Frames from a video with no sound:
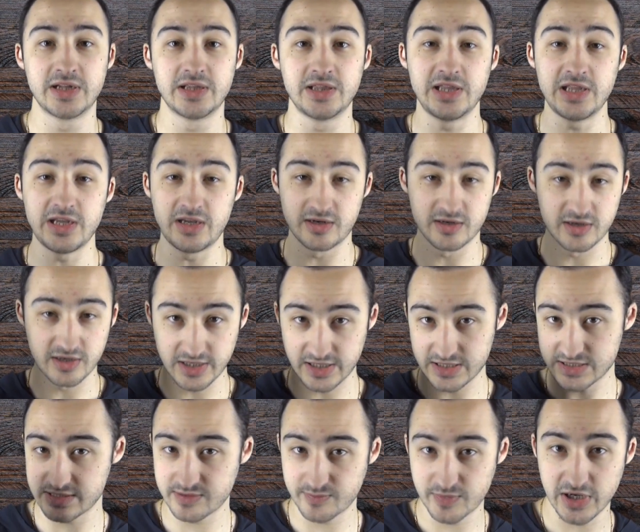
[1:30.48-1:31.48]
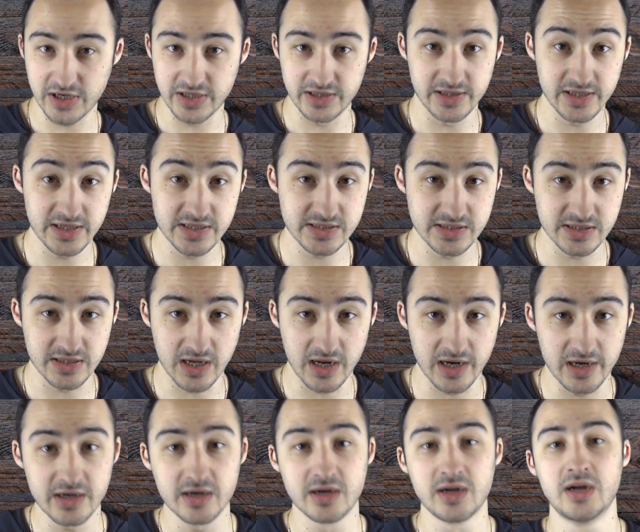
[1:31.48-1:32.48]
ни разобрать на
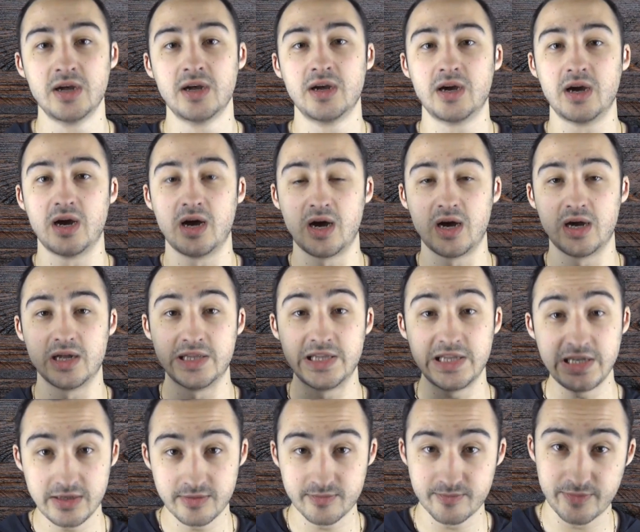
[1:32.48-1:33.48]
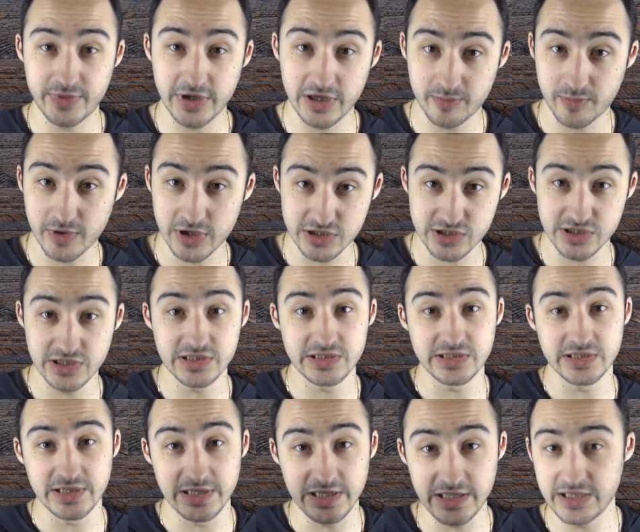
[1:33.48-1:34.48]
детали, а, ни
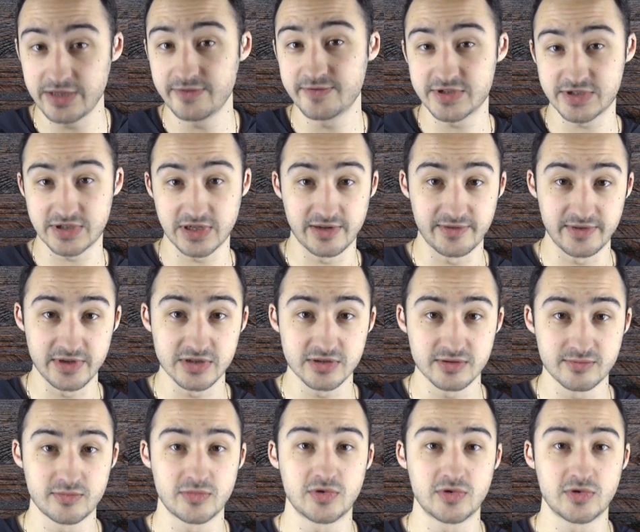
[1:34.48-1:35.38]
перепрошить и не восстановить.